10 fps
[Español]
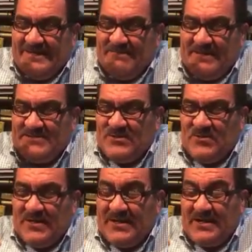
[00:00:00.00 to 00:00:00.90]

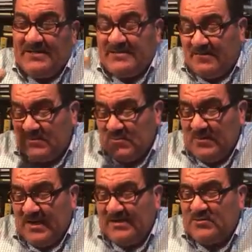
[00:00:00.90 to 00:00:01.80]
menciona, cantamos un
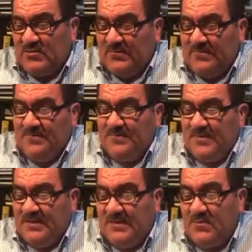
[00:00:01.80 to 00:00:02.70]
canto,
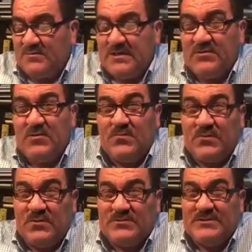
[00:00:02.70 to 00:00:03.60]
libro santo
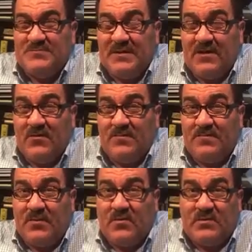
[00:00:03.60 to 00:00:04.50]
por Dios inspirado,
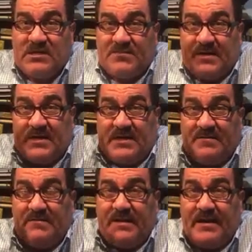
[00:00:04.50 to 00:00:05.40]
pero no se refiere a la
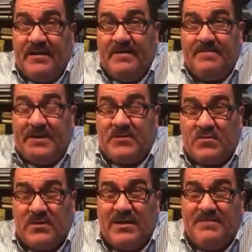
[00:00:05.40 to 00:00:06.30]
Biblia.
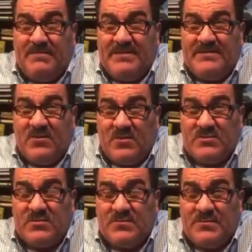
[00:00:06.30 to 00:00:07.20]
Perdóname,
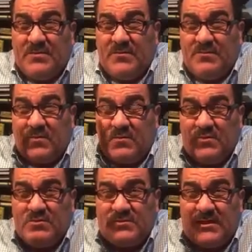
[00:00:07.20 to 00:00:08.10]
mentiroso, pero por
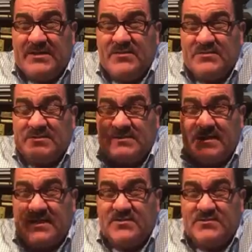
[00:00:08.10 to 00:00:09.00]
muchos años este
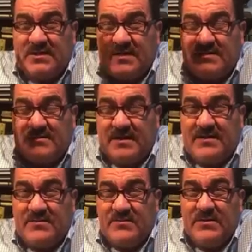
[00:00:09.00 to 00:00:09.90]
canto se ha
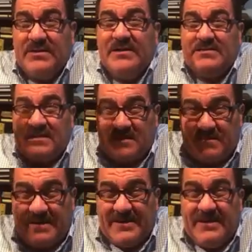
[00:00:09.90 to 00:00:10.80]
cantado y se
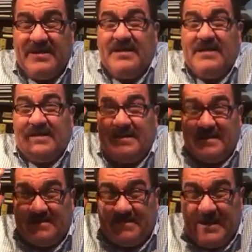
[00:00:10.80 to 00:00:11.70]
refería a
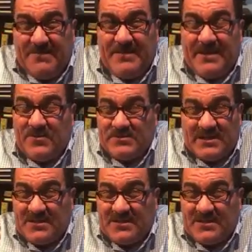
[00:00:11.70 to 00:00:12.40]
la Biblia, no se